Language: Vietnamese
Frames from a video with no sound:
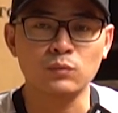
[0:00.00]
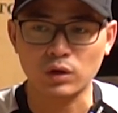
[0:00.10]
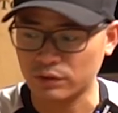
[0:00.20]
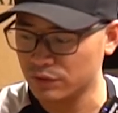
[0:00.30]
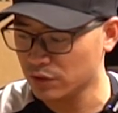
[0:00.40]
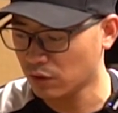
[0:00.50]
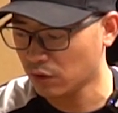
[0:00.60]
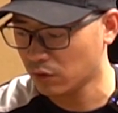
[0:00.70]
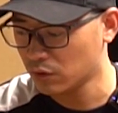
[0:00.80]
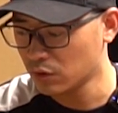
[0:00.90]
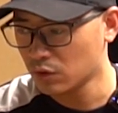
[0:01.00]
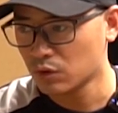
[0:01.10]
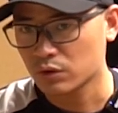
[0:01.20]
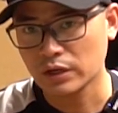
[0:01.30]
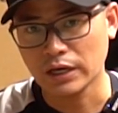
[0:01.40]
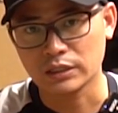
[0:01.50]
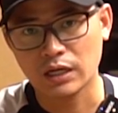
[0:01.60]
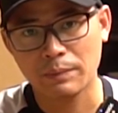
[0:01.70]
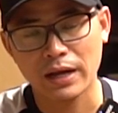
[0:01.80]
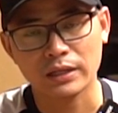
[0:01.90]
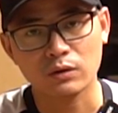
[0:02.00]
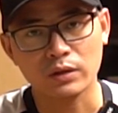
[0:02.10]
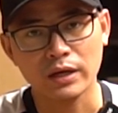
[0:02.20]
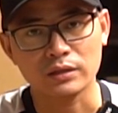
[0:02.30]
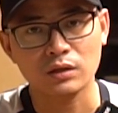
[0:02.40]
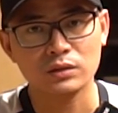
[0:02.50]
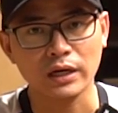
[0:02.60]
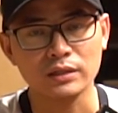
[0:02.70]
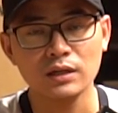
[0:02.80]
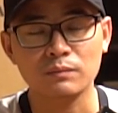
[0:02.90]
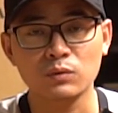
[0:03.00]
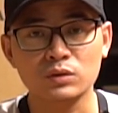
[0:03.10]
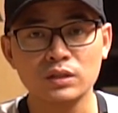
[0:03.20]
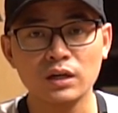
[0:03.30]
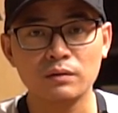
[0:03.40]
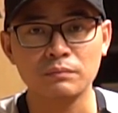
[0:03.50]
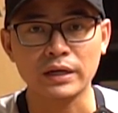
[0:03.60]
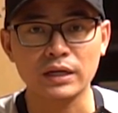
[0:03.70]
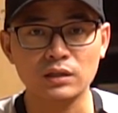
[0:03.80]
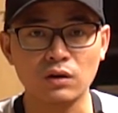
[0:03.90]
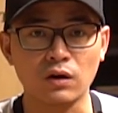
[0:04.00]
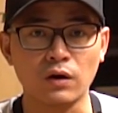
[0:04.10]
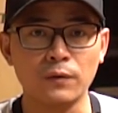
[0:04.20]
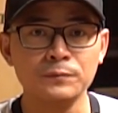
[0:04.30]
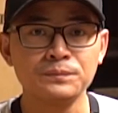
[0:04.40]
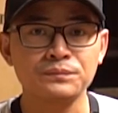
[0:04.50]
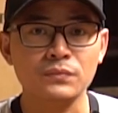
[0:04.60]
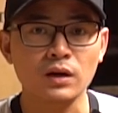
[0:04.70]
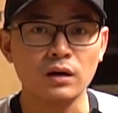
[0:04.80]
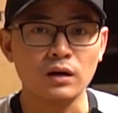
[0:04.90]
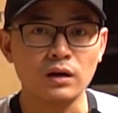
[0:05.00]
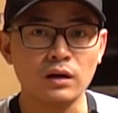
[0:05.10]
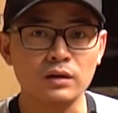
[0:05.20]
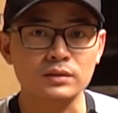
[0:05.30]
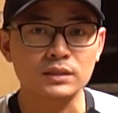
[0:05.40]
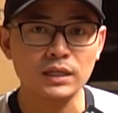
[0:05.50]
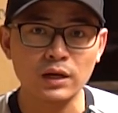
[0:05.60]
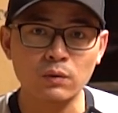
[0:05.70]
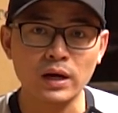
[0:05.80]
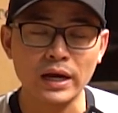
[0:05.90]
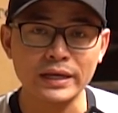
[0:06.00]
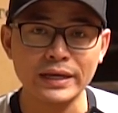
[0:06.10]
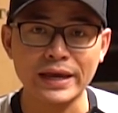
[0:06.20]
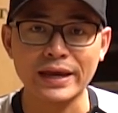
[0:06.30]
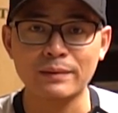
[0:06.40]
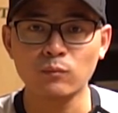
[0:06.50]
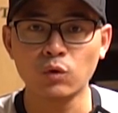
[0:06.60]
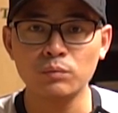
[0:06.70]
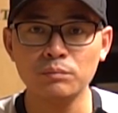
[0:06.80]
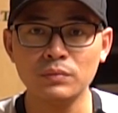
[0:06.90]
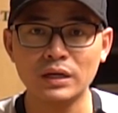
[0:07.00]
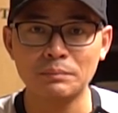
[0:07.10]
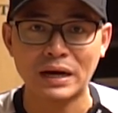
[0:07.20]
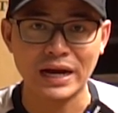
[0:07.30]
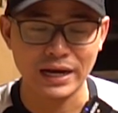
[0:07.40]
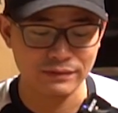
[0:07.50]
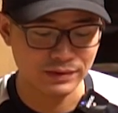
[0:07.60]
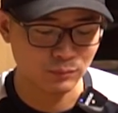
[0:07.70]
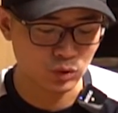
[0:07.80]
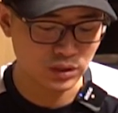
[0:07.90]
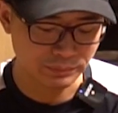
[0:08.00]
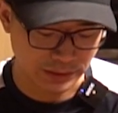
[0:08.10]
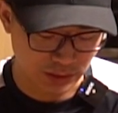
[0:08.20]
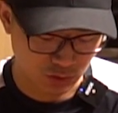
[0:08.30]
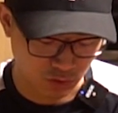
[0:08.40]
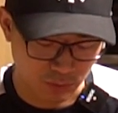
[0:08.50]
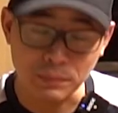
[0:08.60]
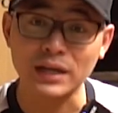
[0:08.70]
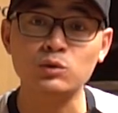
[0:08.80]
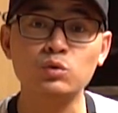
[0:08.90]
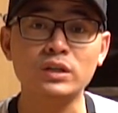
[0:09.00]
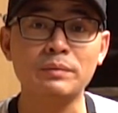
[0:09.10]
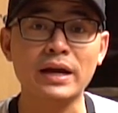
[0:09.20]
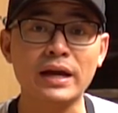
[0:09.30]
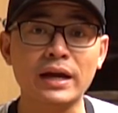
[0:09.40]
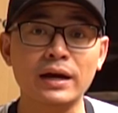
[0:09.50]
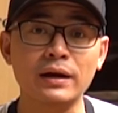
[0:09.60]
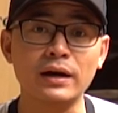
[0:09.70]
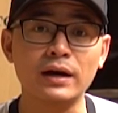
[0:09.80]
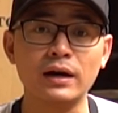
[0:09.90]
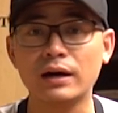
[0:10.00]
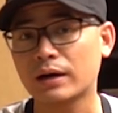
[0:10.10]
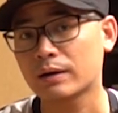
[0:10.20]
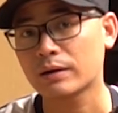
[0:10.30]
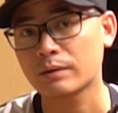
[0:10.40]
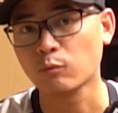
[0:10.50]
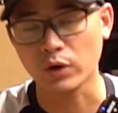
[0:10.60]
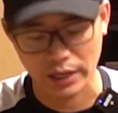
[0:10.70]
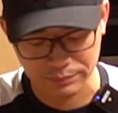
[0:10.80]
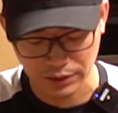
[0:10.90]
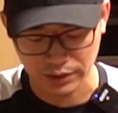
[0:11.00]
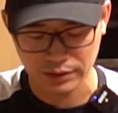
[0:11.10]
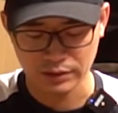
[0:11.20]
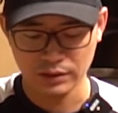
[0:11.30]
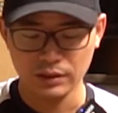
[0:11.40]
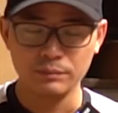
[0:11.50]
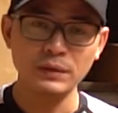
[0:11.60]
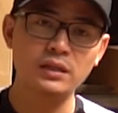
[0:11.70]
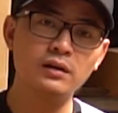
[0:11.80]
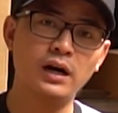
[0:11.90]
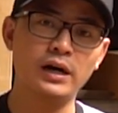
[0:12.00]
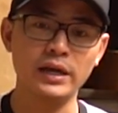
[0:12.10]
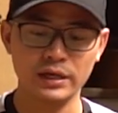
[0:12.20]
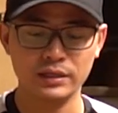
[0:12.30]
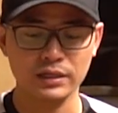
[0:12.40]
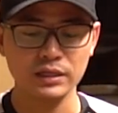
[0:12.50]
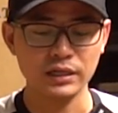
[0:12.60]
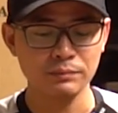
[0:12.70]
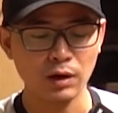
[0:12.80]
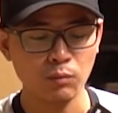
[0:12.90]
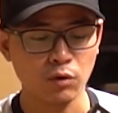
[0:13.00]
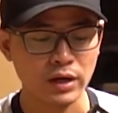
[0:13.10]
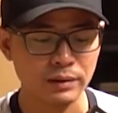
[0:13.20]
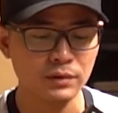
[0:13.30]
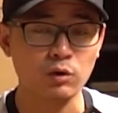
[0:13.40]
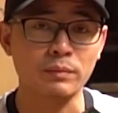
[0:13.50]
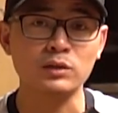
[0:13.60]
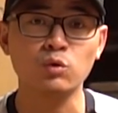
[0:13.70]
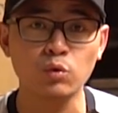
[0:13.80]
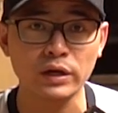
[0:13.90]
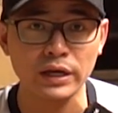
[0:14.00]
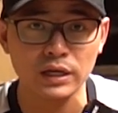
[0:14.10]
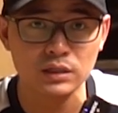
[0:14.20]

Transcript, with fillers: một cái video để các bạn có thể so sánh được một chiếc máy cắt cỏ uh, Sinewa IE 43 và một chiếc máy cắt cỏ Mazuzama uh, ờ, 420 bình thường ấy thì những cái mẫu 420 của Mazu ấy,